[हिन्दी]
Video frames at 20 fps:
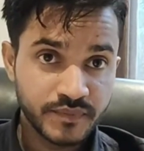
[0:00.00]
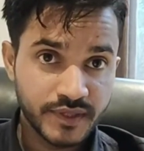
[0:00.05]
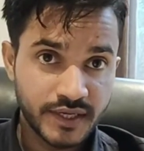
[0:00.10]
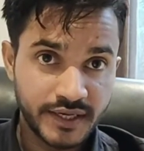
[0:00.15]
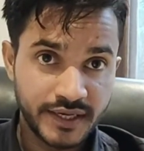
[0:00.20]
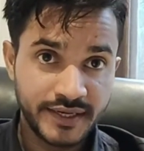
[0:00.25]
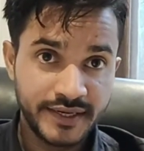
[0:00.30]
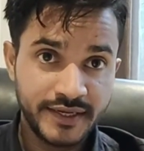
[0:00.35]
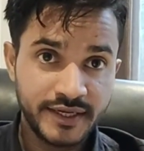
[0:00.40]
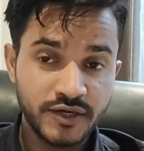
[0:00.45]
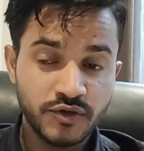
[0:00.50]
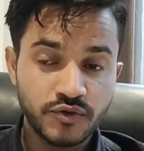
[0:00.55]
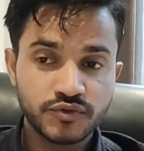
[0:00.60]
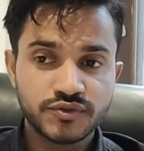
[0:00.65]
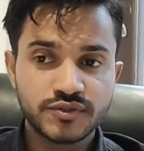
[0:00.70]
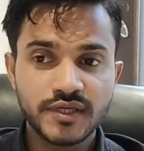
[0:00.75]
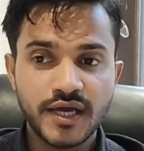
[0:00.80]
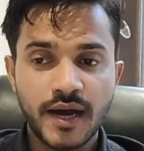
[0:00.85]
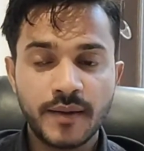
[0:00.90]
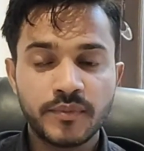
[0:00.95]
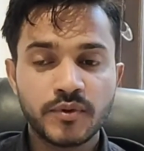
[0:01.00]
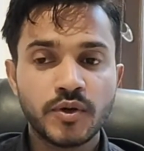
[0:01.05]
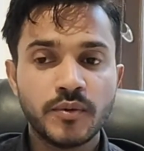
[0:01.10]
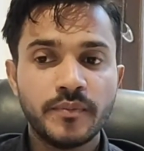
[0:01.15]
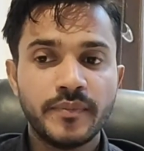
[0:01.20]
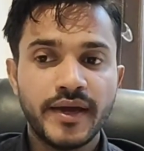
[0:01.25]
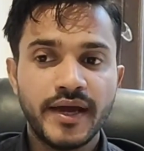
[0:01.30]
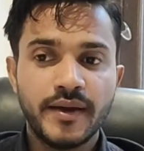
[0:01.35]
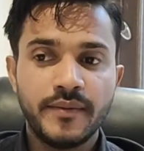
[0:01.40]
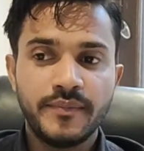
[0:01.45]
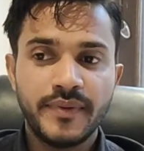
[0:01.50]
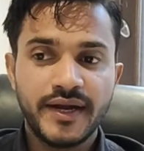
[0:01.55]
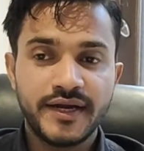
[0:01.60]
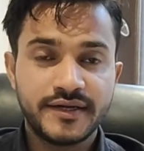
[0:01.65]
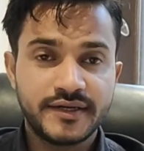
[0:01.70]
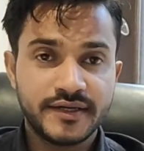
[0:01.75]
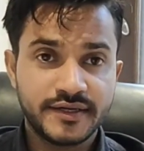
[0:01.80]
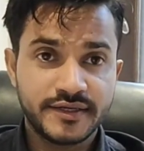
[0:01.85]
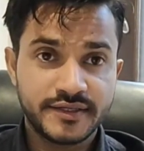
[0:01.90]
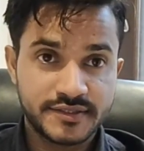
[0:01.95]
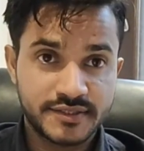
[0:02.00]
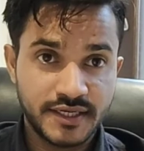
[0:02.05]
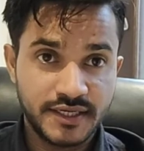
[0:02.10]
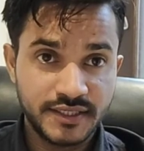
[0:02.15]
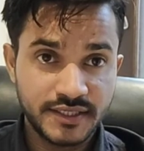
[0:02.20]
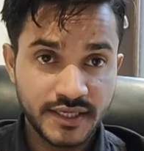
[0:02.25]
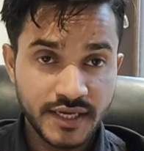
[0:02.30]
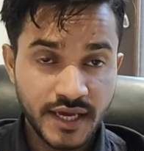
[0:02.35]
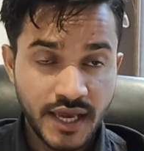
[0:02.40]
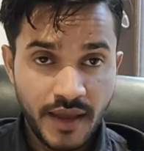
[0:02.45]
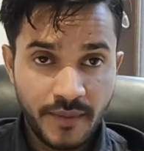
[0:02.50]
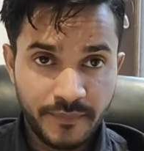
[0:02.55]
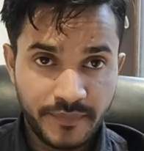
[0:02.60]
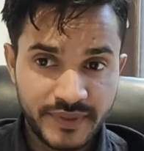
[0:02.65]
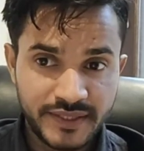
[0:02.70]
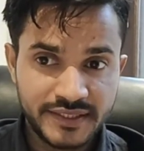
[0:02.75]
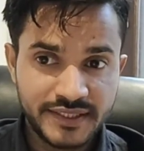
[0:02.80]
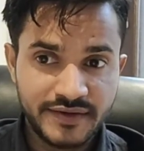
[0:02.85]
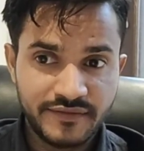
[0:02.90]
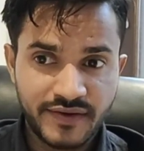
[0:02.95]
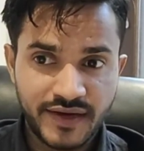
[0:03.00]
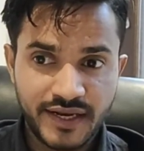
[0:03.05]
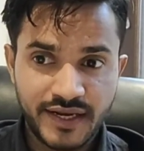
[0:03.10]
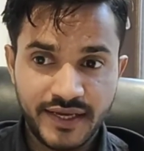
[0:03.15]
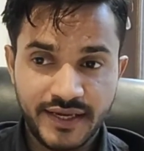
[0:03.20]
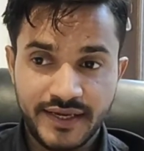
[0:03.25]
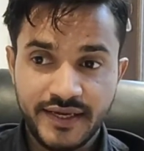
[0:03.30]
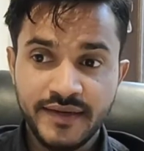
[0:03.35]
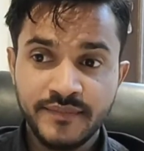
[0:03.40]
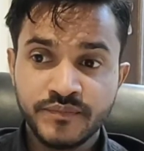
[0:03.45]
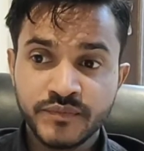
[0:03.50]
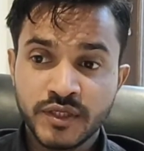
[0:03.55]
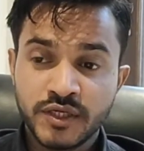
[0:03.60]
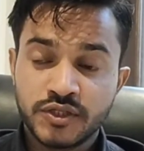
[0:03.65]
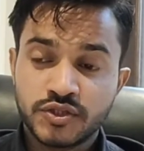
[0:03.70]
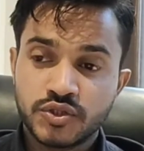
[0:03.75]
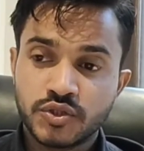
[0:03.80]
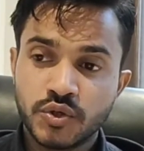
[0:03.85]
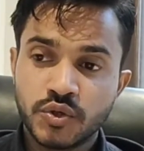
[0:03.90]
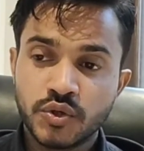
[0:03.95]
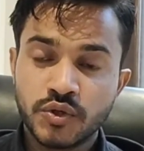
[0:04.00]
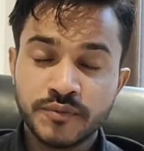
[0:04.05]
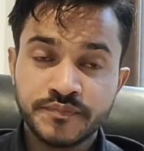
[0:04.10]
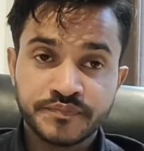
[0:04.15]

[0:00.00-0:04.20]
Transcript: करेंगे उससे आपको बे, बेटर रिजल्ट मिलने वाले हैं तो